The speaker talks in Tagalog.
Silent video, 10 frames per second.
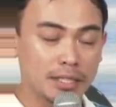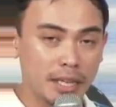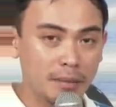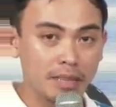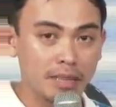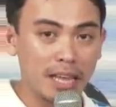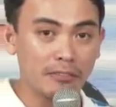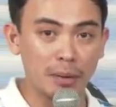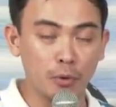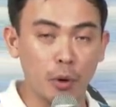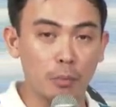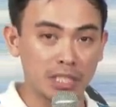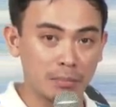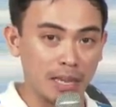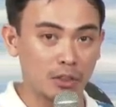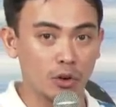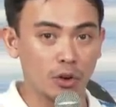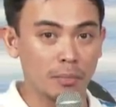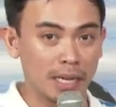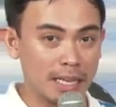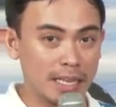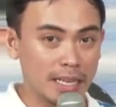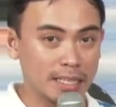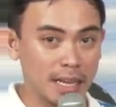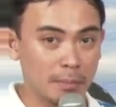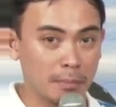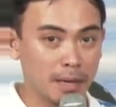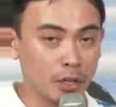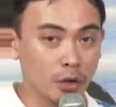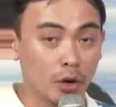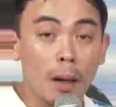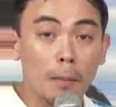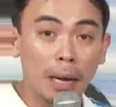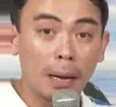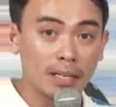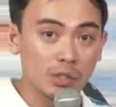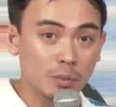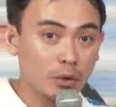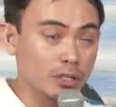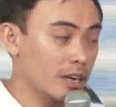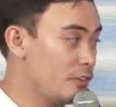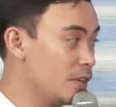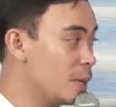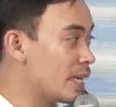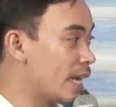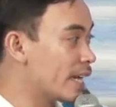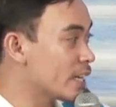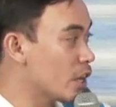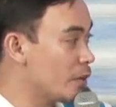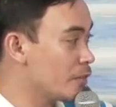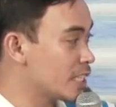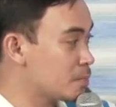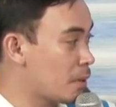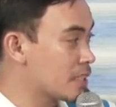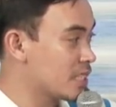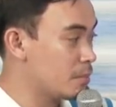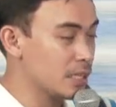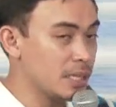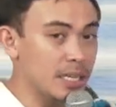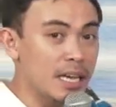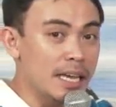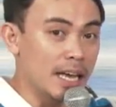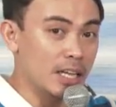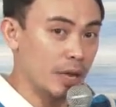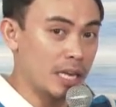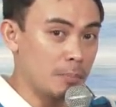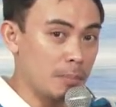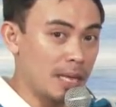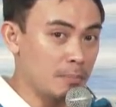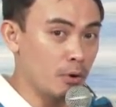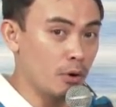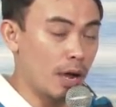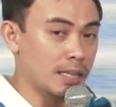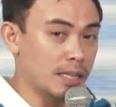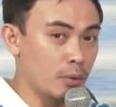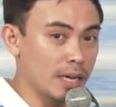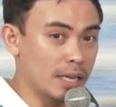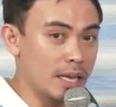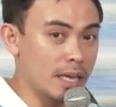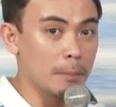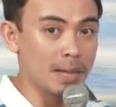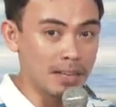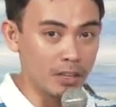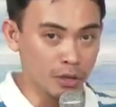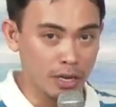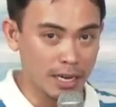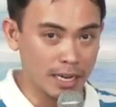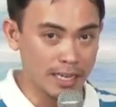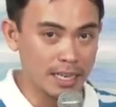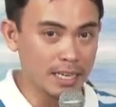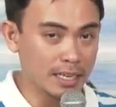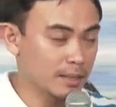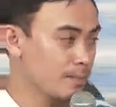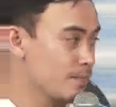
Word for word: the same time frame po, posible itong maging isang bagyo. Pagpasok po ng Philippine Area of Responsibility, itong LPA po ay tatawaging bagyong carding.